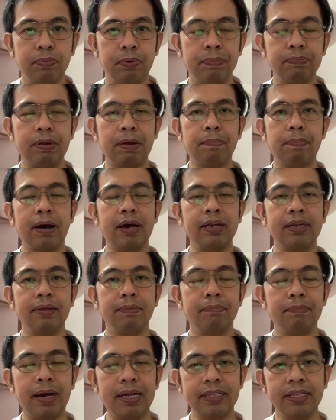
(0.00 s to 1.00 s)
from the
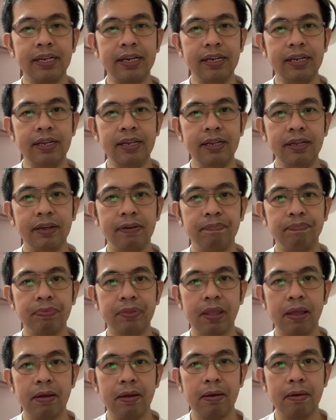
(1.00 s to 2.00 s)
battery
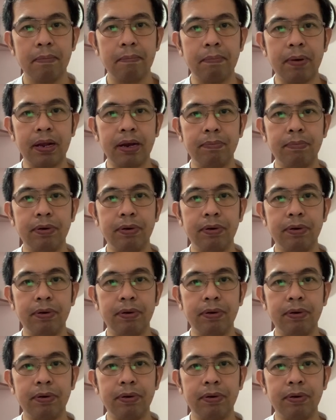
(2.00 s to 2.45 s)
para